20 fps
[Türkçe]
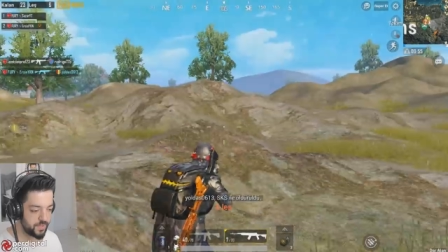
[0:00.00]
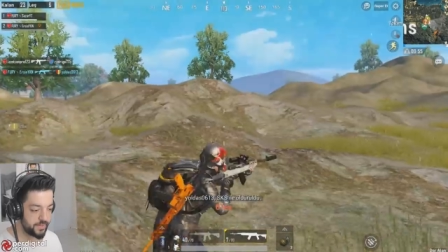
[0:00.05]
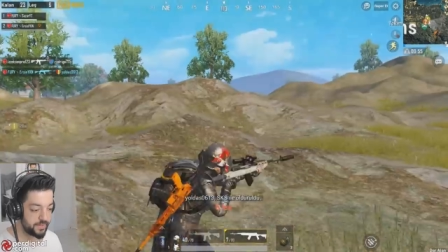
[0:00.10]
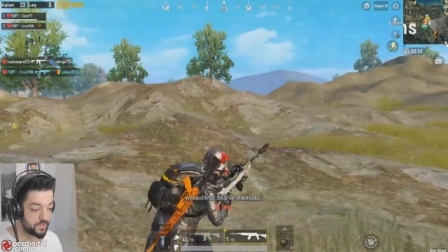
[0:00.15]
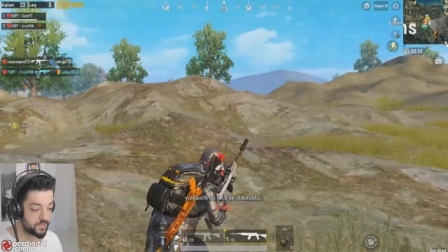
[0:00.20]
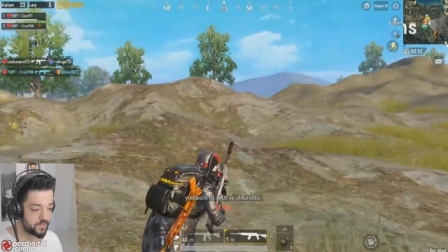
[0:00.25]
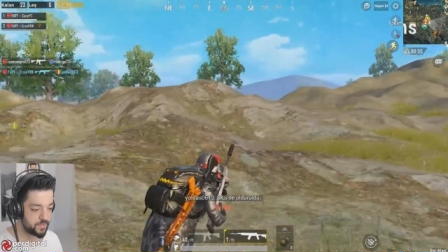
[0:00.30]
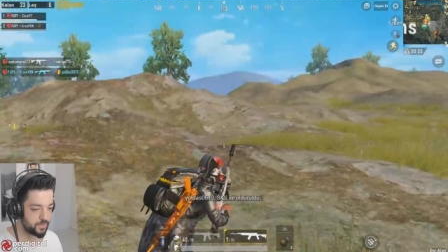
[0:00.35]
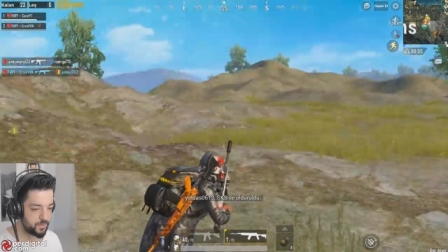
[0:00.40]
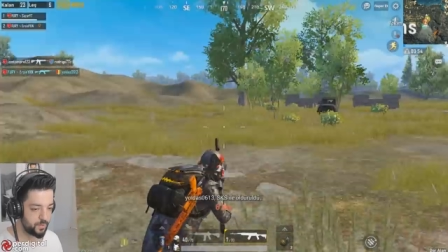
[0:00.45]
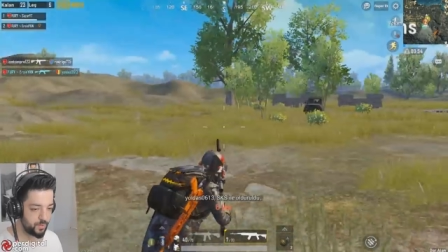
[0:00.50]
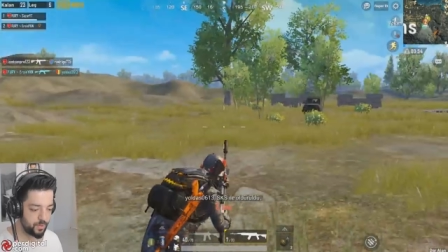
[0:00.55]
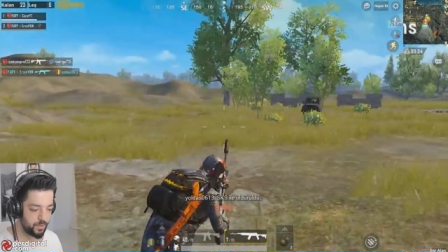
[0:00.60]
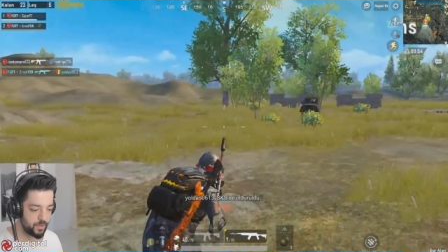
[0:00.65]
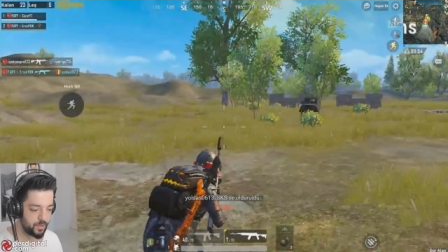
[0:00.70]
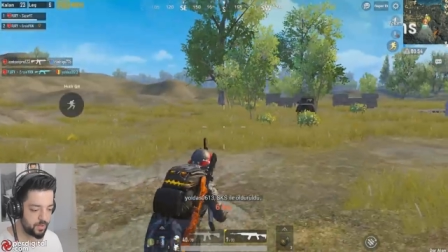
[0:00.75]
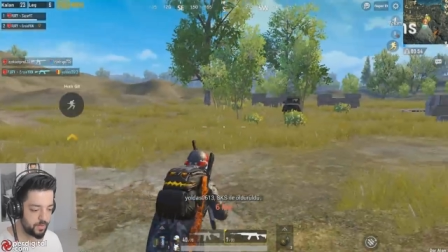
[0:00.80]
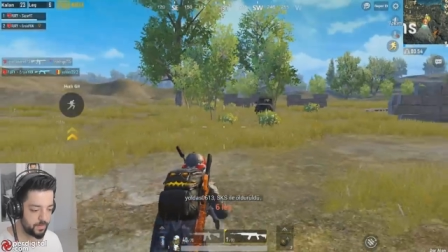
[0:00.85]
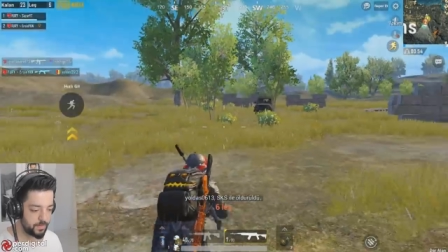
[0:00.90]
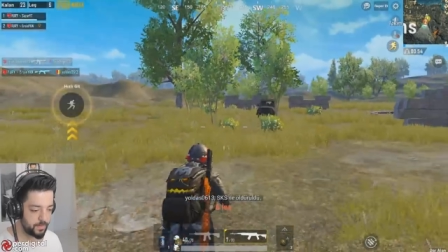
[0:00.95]
birileri
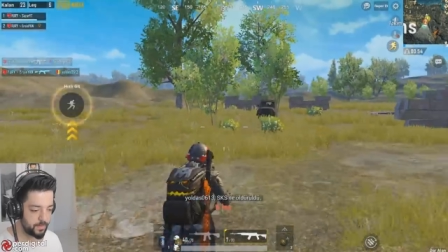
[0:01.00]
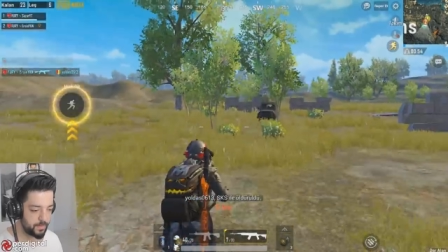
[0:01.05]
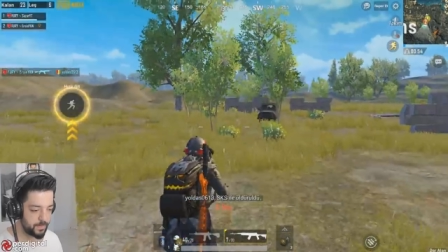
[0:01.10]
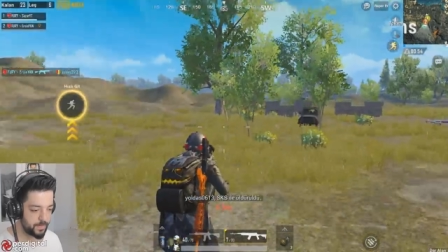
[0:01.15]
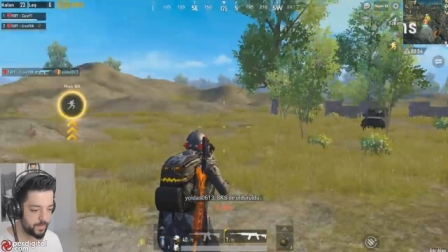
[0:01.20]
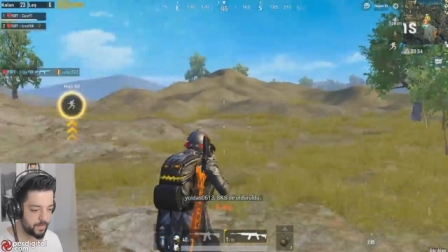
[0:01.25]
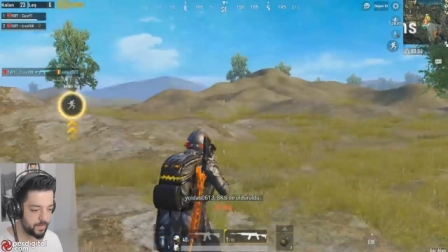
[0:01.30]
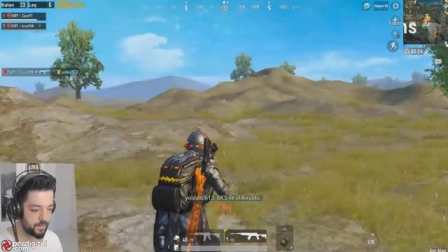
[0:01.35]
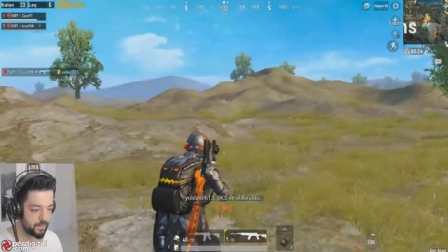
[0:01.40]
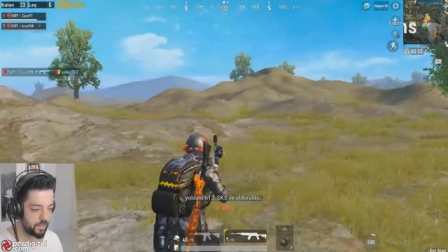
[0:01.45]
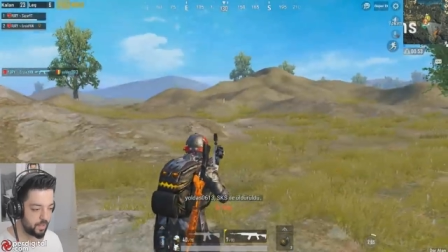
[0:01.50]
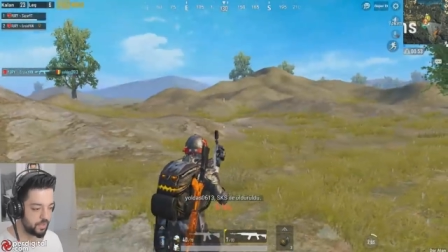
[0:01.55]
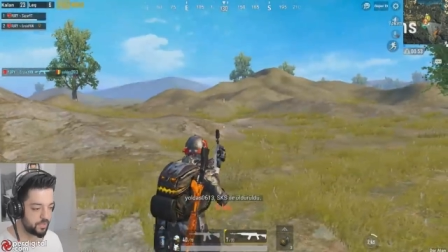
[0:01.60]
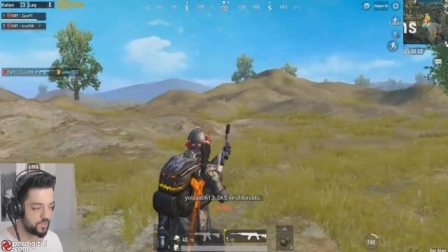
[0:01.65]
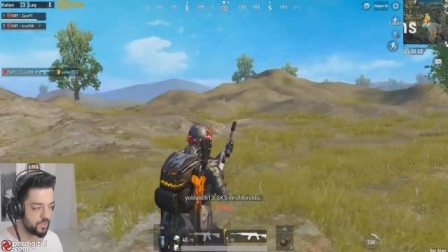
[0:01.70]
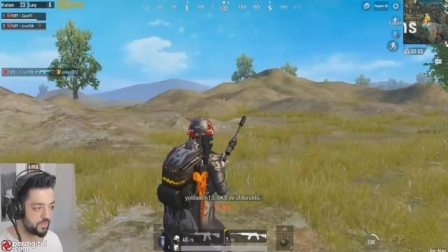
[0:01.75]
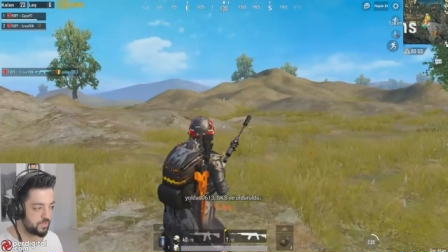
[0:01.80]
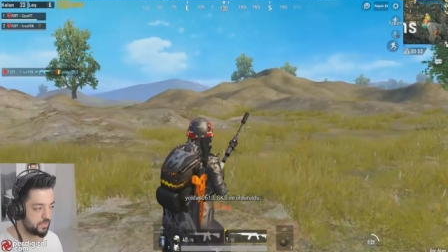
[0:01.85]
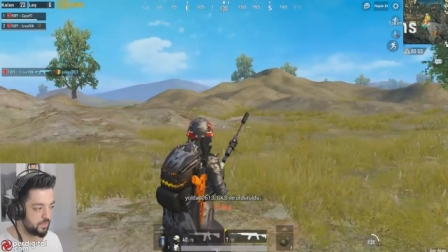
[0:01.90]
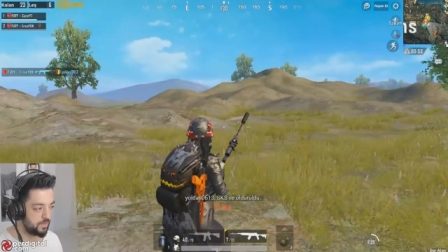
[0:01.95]
sıkıyor.
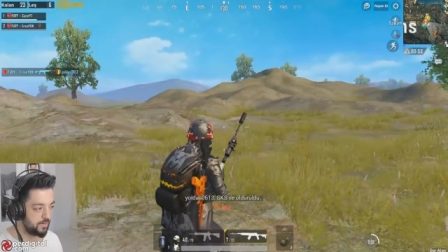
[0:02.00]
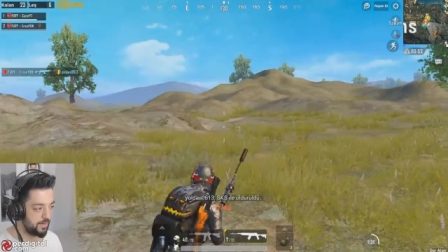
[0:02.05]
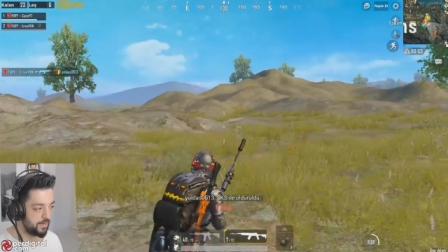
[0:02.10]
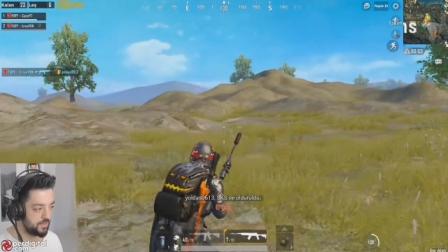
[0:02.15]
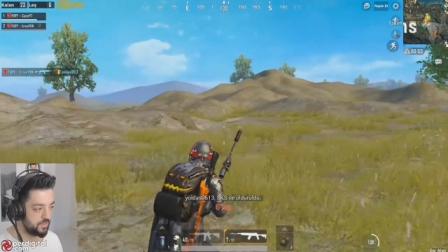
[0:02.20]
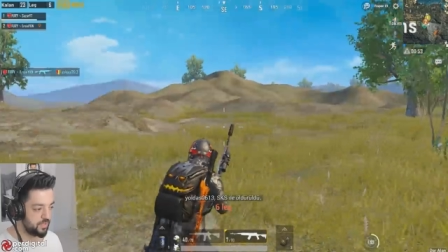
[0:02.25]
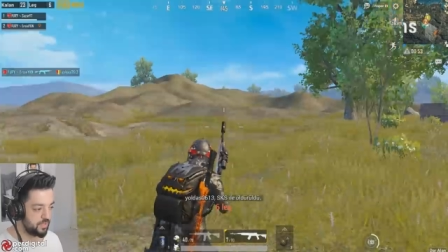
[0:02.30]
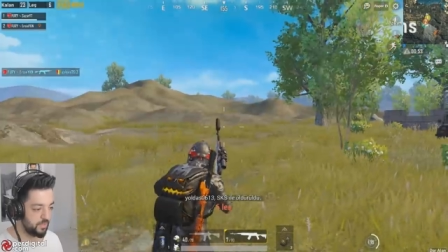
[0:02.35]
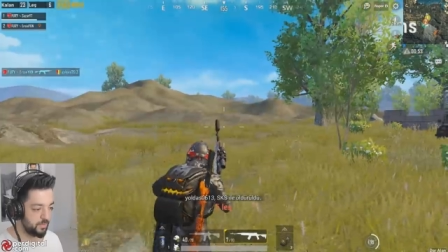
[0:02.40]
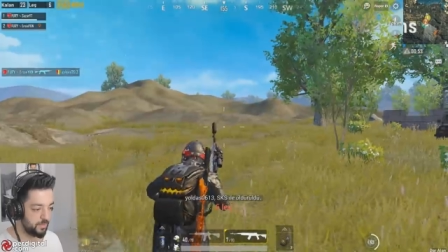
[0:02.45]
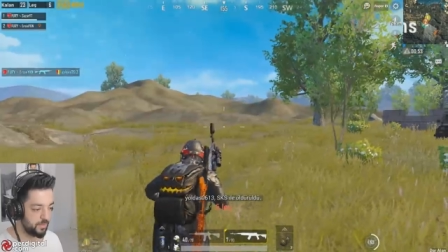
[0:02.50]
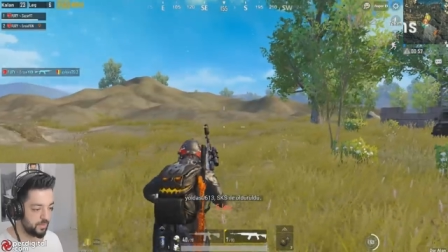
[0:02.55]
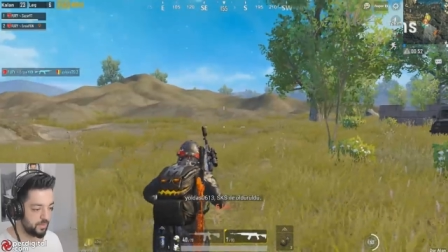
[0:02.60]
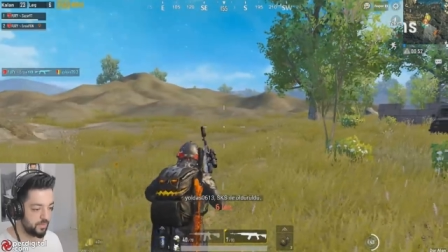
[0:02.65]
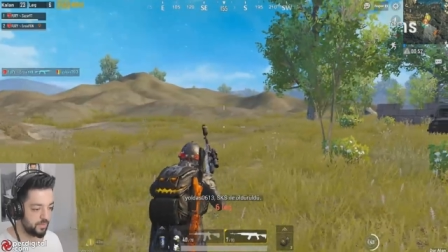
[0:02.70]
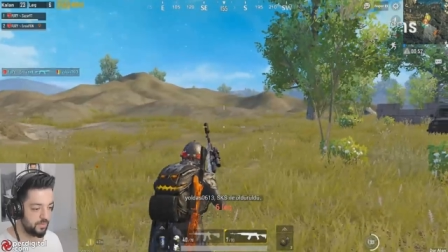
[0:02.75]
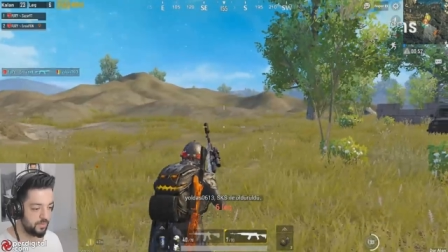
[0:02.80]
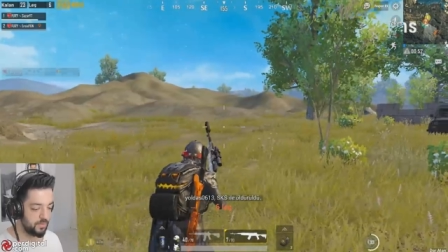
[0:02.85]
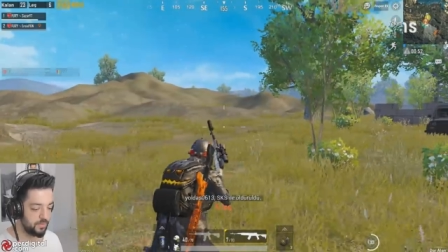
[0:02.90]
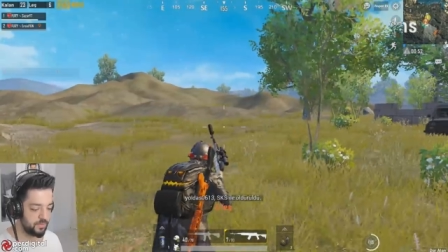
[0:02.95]
Alacaklar ha kilimi.
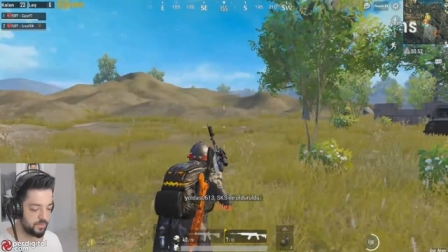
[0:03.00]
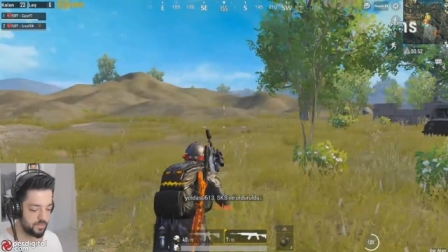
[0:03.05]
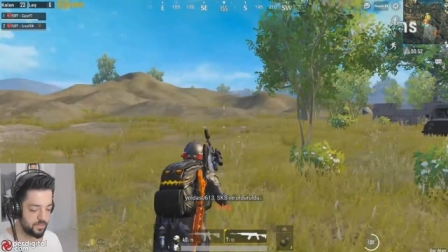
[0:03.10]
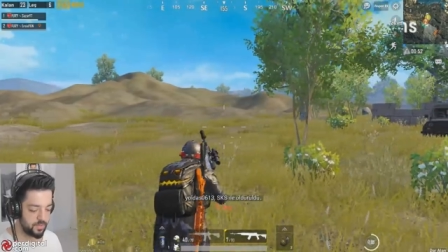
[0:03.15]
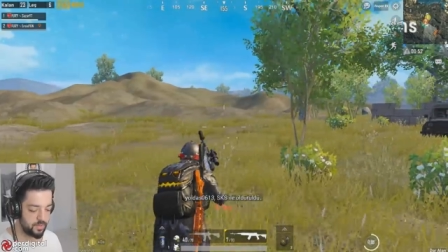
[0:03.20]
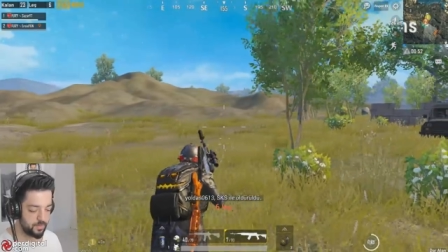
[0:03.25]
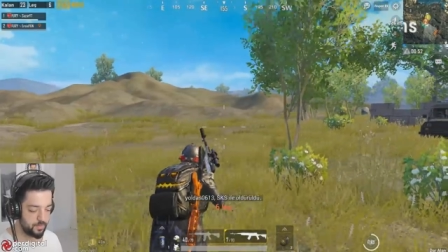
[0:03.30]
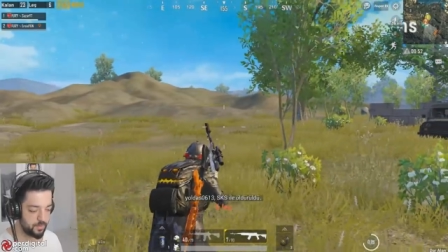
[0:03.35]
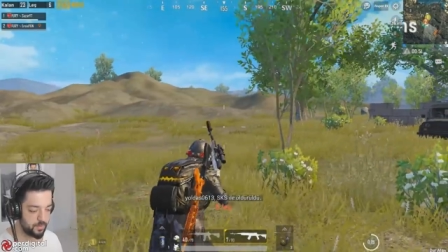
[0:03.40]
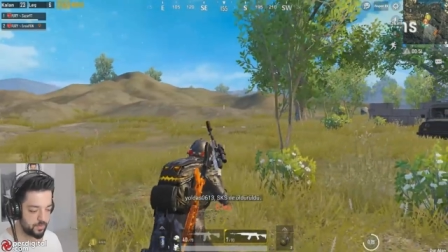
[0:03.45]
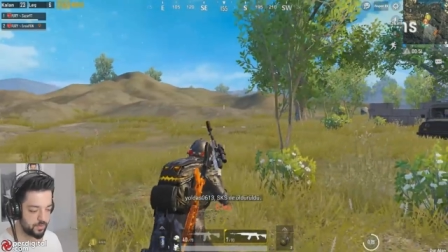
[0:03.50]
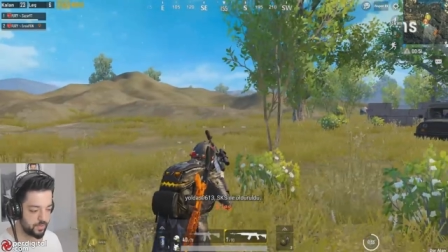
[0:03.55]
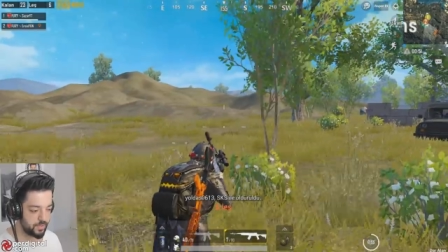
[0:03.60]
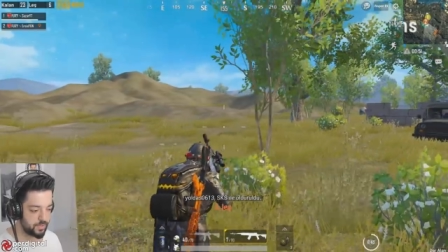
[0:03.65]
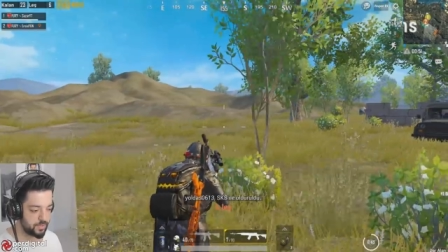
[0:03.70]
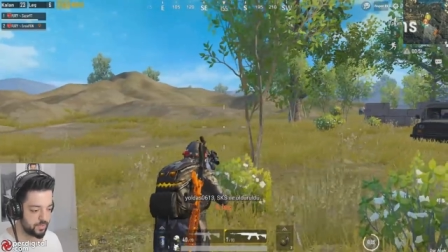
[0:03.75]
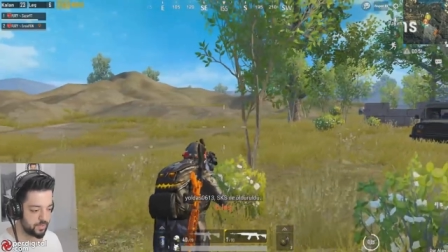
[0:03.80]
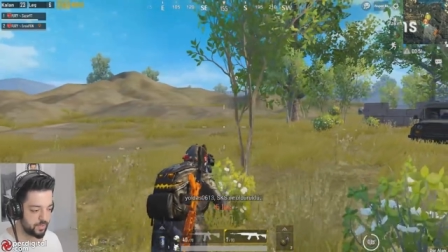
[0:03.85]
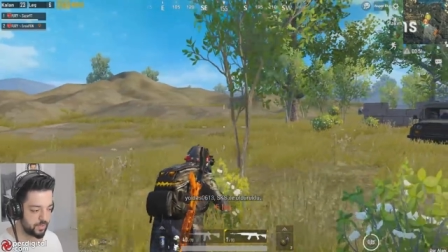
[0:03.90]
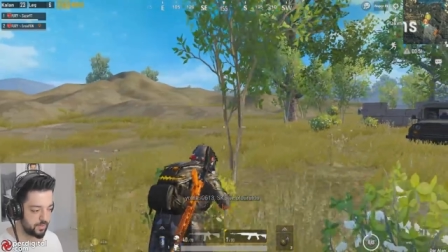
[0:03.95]
Kilim boşa
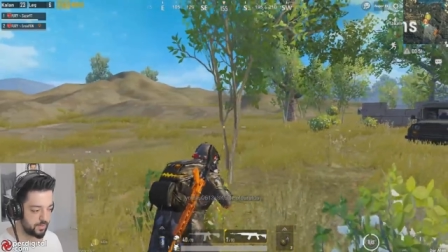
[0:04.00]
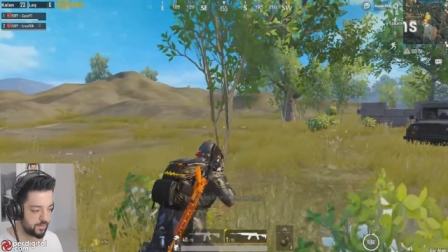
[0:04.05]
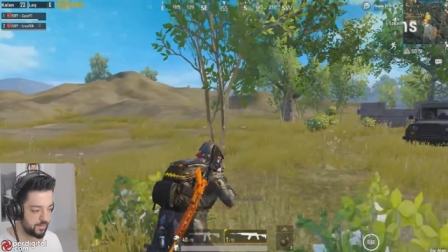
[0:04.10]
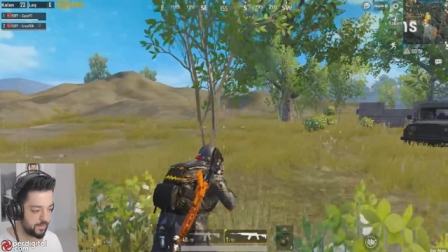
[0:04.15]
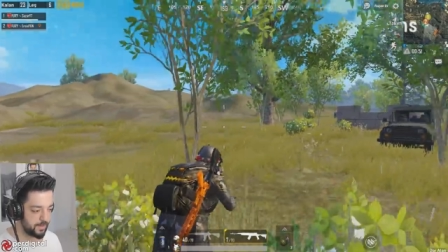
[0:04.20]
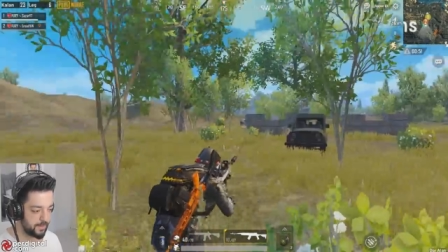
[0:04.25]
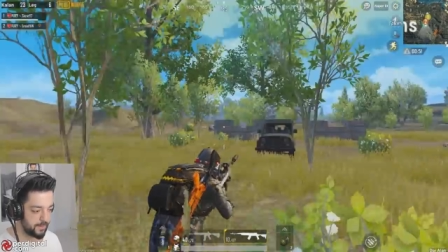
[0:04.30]
gidecek.